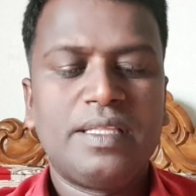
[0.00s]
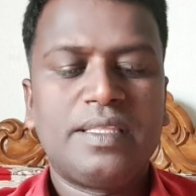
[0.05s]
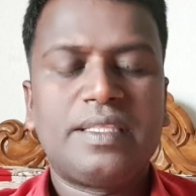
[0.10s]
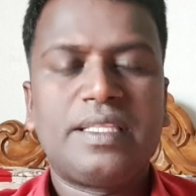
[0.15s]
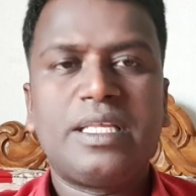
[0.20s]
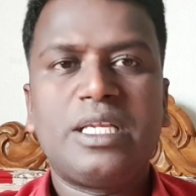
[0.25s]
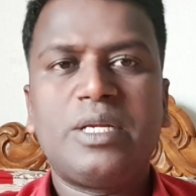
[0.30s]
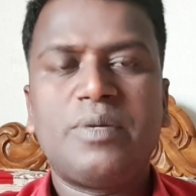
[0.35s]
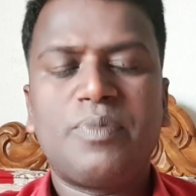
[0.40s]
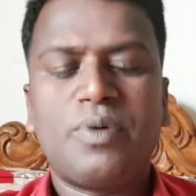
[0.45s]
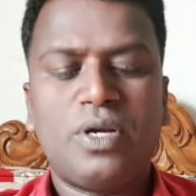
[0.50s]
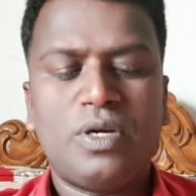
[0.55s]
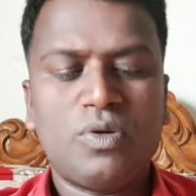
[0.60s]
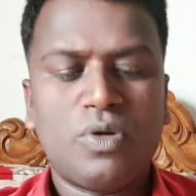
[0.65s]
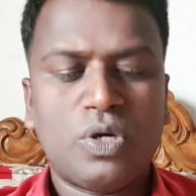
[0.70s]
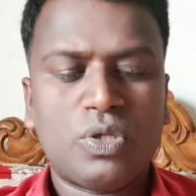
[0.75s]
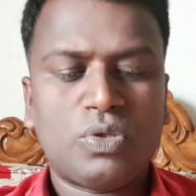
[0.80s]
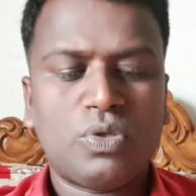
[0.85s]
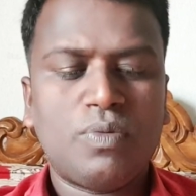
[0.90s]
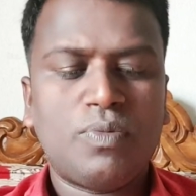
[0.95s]
তিনি বলেন
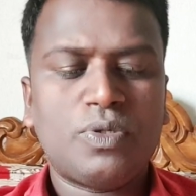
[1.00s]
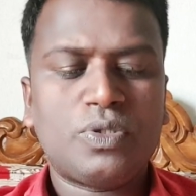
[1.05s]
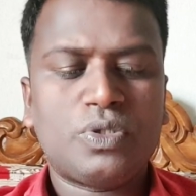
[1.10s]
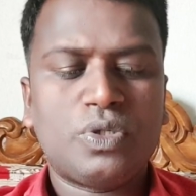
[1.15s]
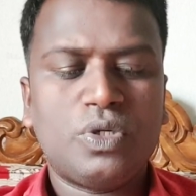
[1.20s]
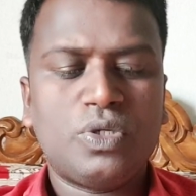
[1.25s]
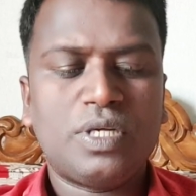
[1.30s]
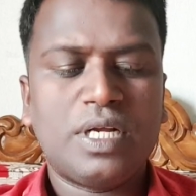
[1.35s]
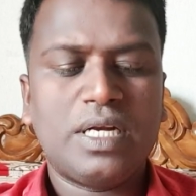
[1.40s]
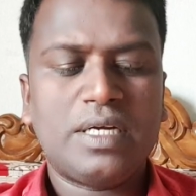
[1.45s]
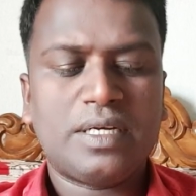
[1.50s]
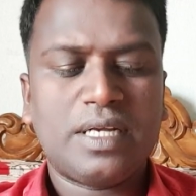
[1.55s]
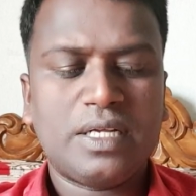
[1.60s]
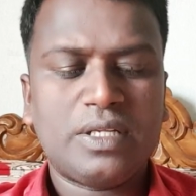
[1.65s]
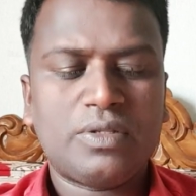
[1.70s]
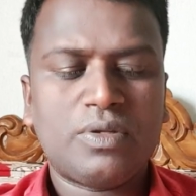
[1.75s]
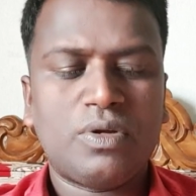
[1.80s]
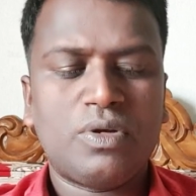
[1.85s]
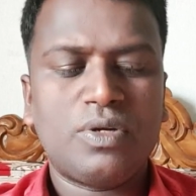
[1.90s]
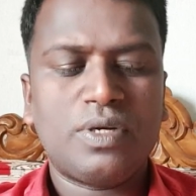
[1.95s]
গত বছর ডেল্টা
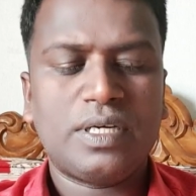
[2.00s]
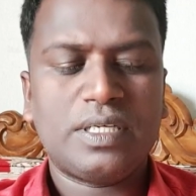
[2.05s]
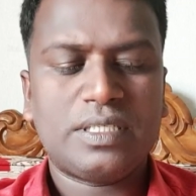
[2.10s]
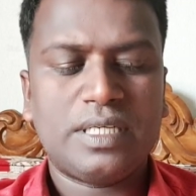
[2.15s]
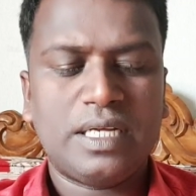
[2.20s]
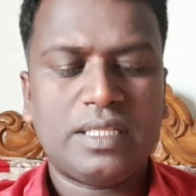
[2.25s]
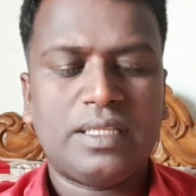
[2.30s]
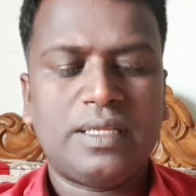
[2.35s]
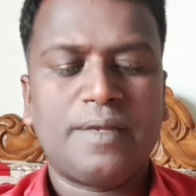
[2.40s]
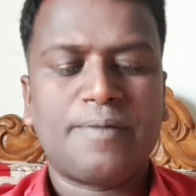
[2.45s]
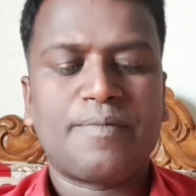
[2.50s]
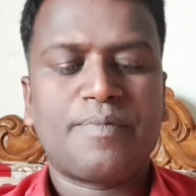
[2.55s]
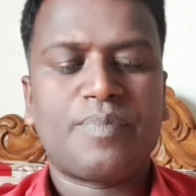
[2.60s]
তরঙ্গের সাথে